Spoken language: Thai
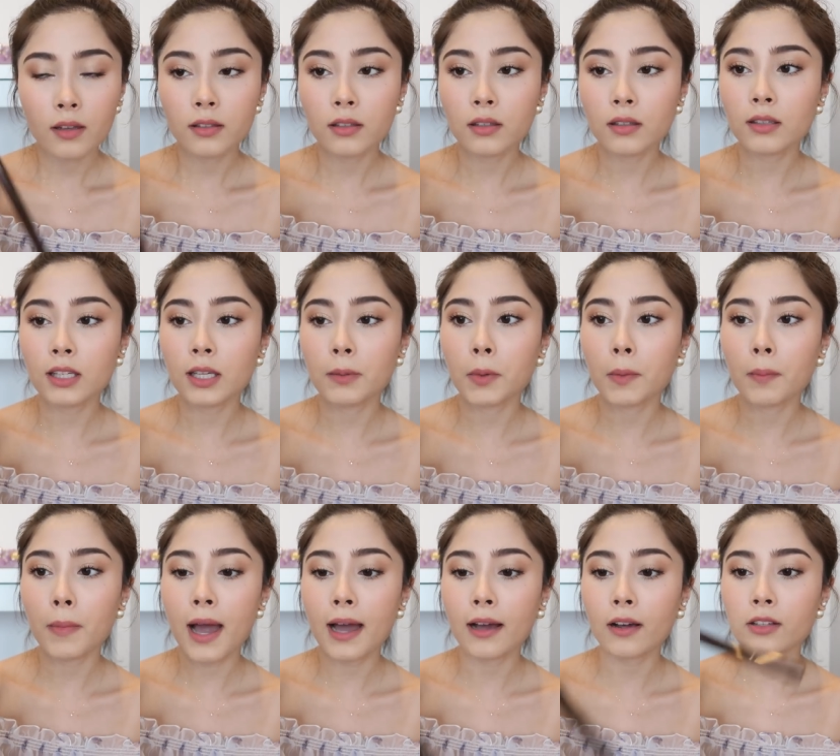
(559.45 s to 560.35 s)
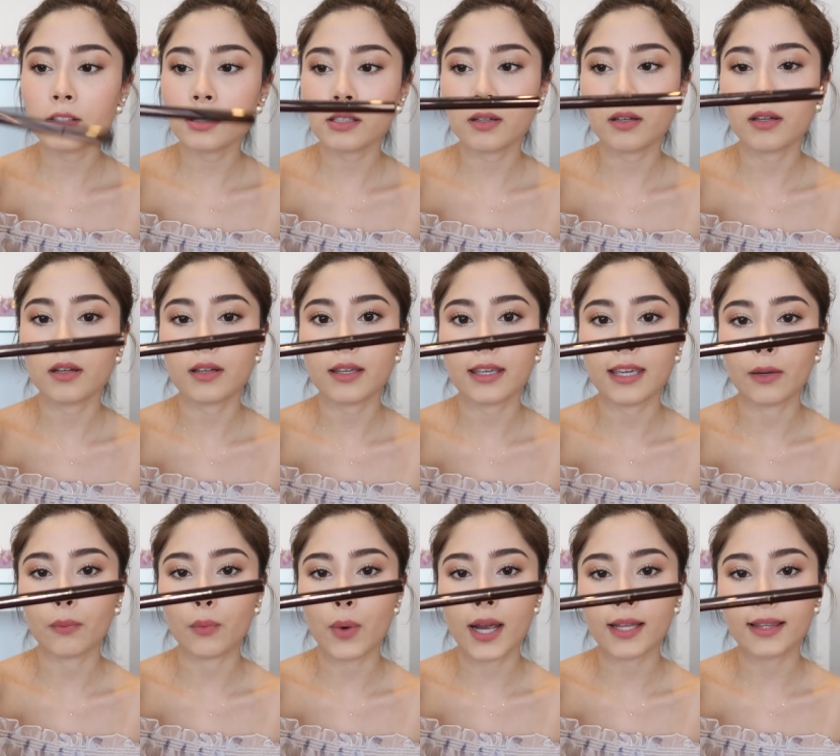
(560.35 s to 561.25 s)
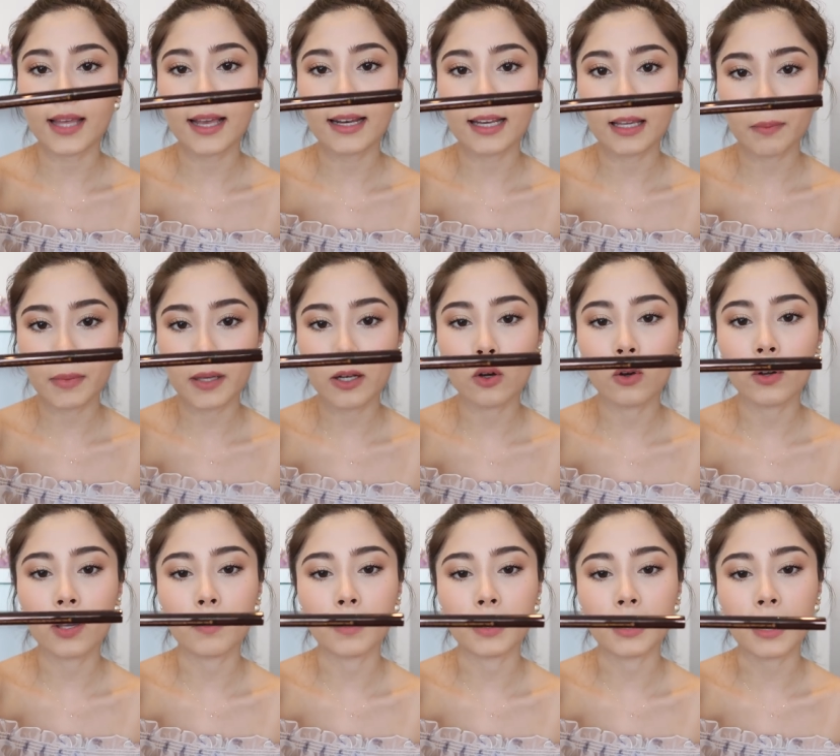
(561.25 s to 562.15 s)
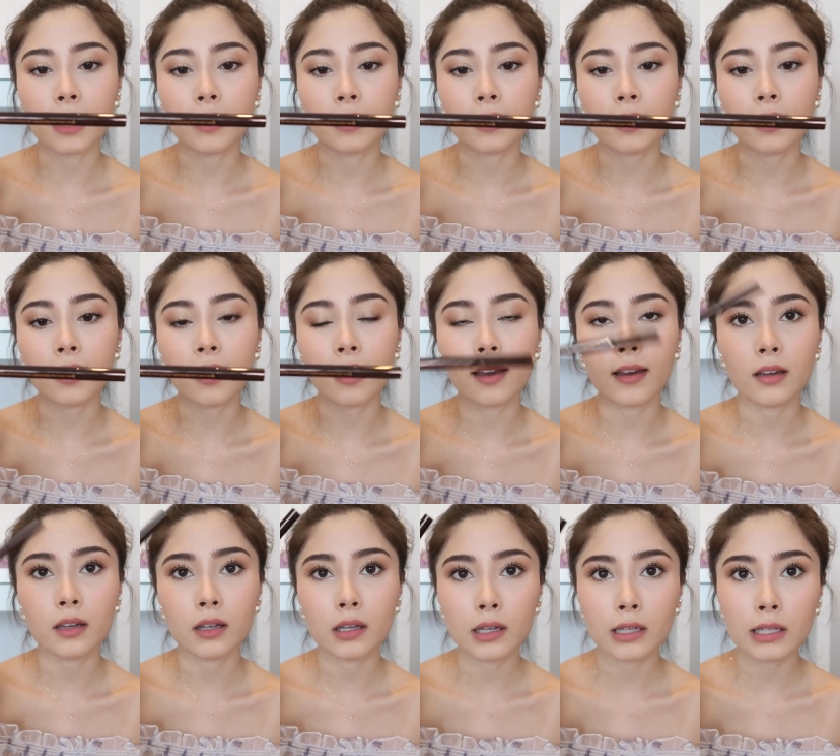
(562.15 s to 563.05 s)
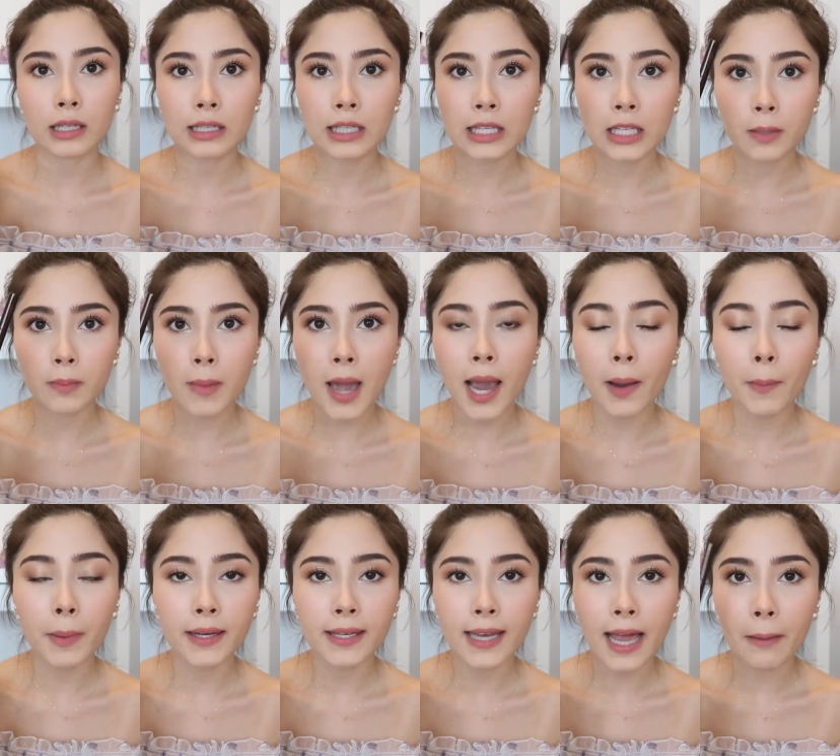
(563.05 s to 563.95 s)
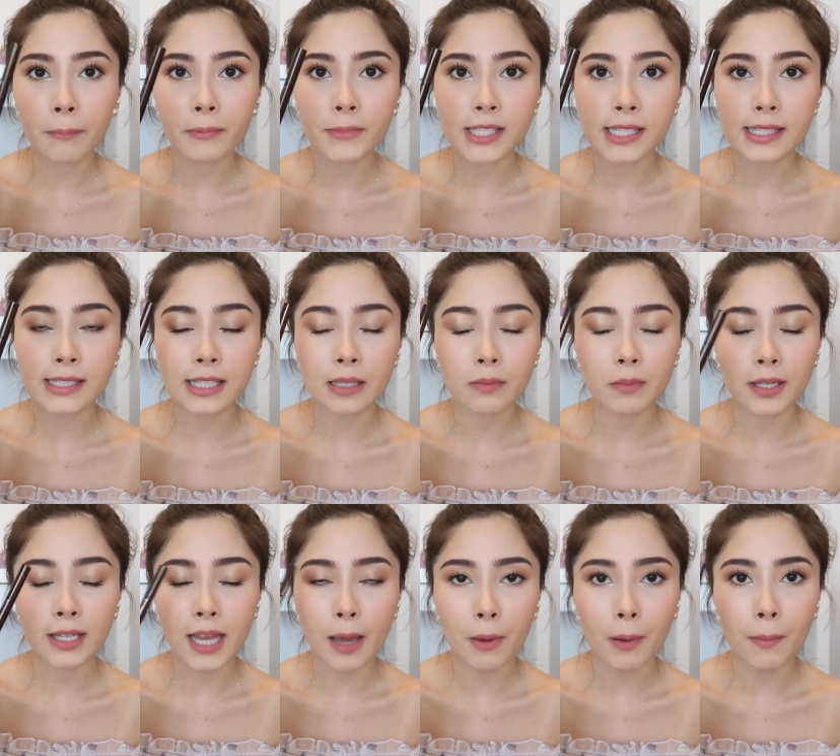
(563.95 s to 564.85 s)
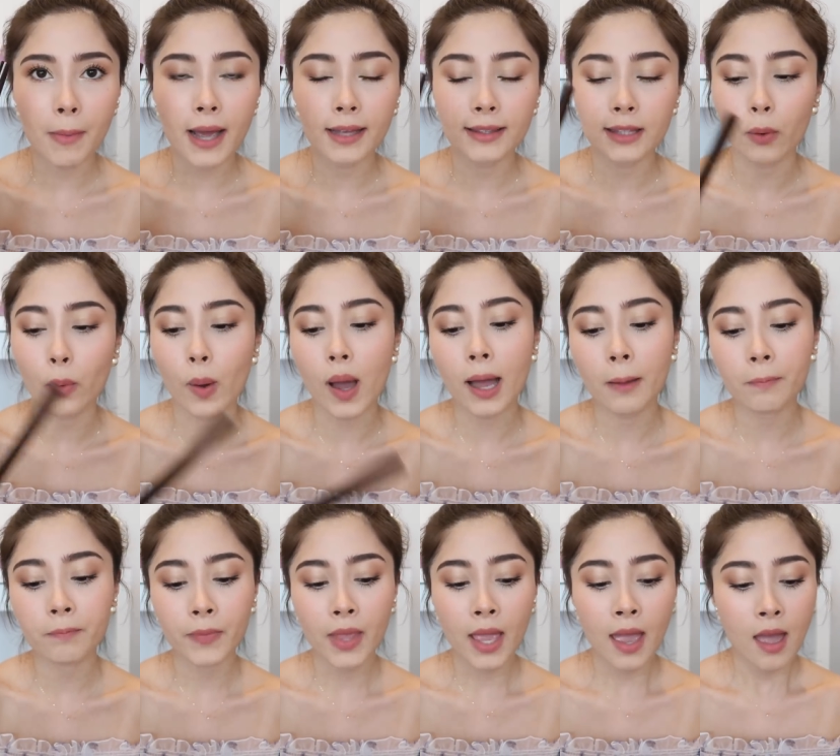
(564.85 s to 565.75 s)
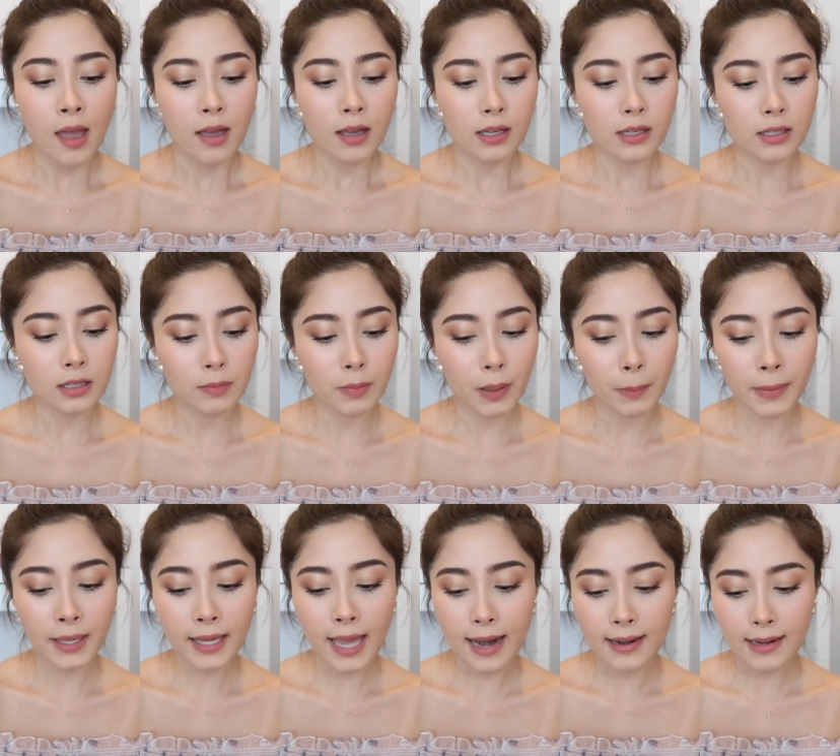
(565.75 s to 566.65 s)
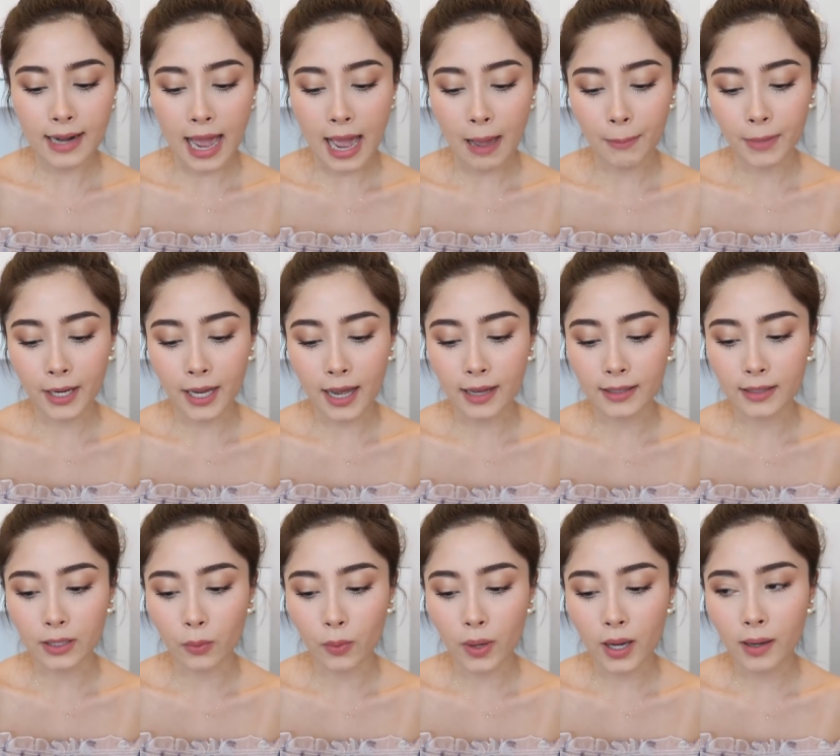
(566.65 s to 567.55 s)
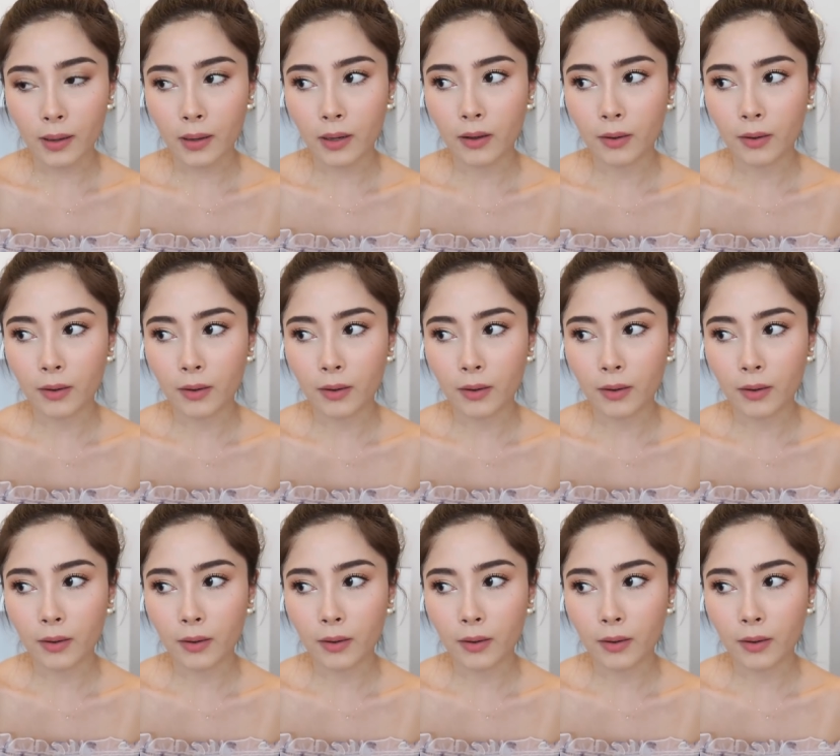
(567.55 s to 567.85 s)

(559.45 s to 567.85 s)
ซึ่งดีมากๆก็จะเขียนไว้ใต้ลิงก์วิดีโออีกเหมือนกันนะคะอันนี้ดีมากมันดำจริงๆมันดำมากๆแต่ว่าคือมันไม่กันน้ำนะคะแต่ว่า